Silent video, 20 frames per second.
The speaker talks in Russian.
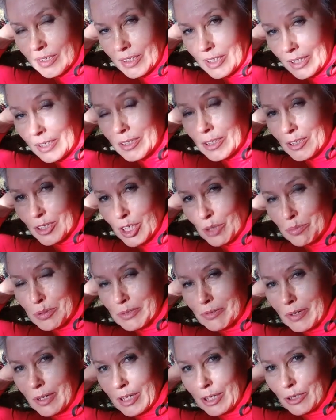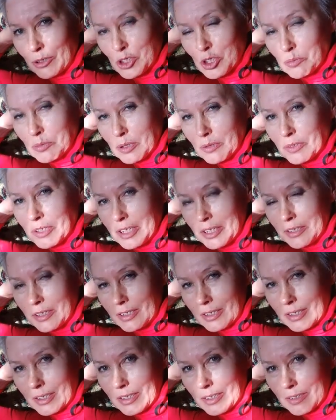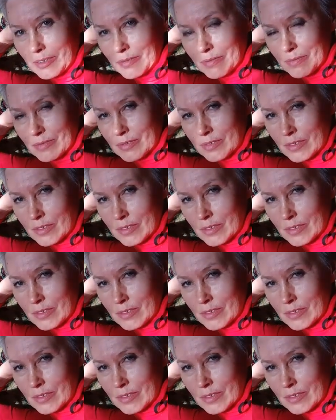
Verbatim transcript: Я иногда позволяю себе вредненькое.